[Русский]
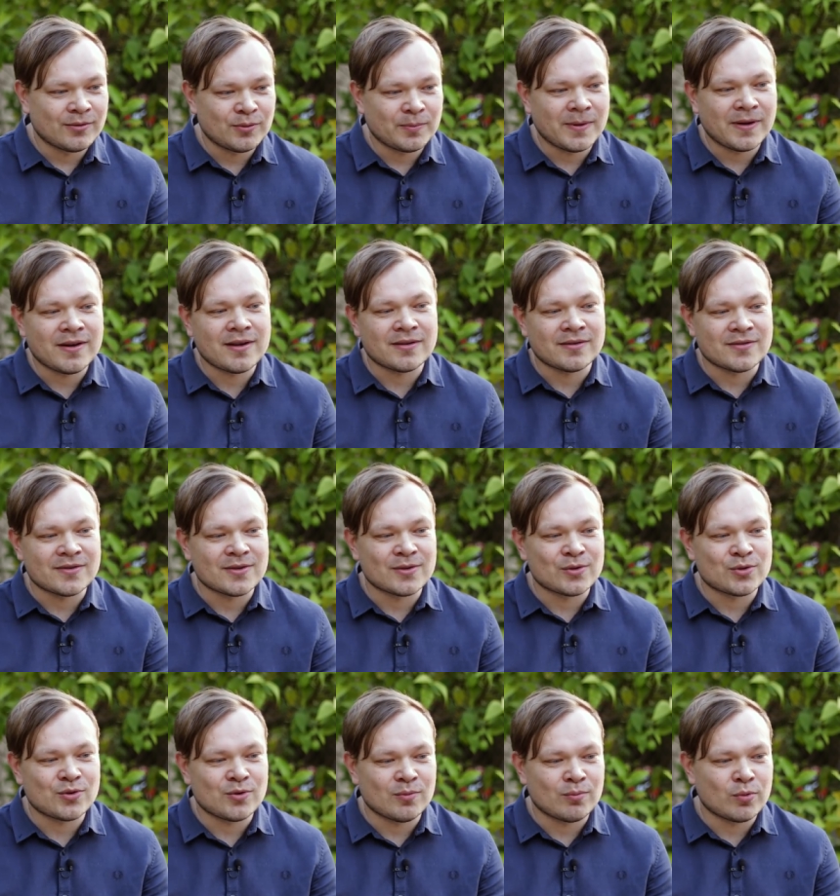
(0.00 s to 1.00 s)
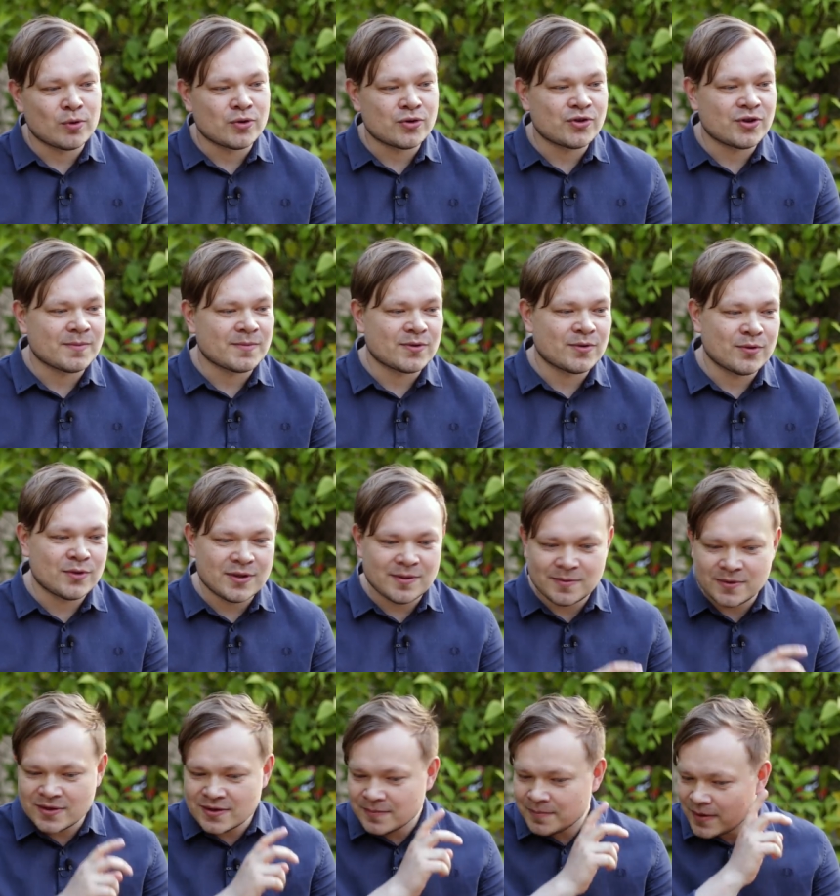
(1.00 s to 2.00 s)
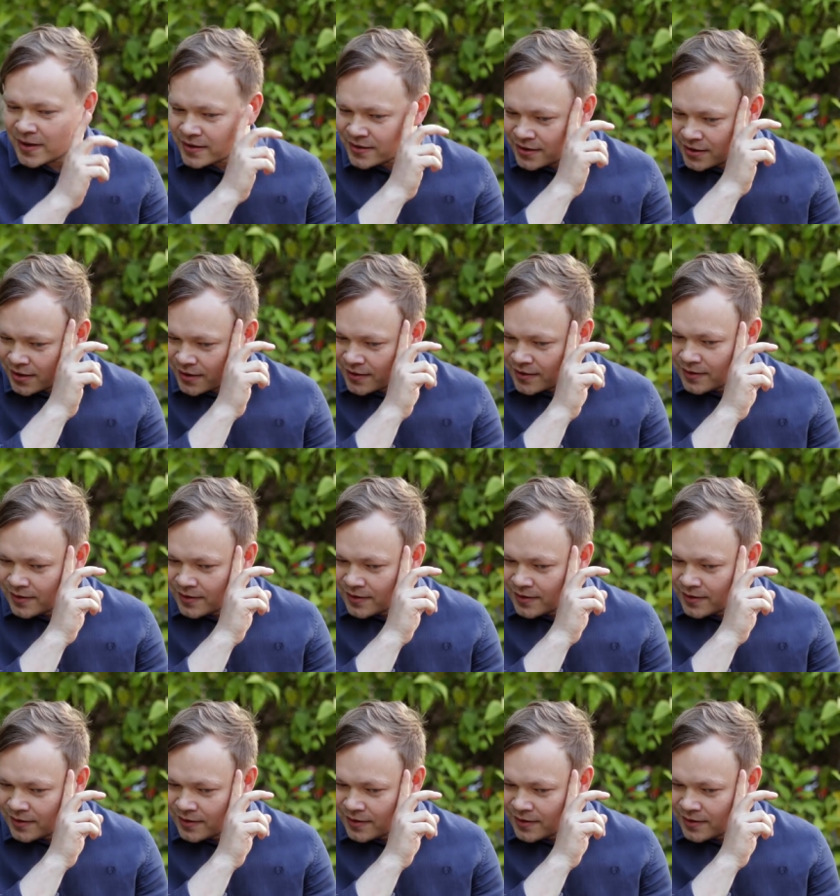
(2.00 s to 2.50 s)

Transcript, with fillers: ну, понятное дело, что больше, чем 175,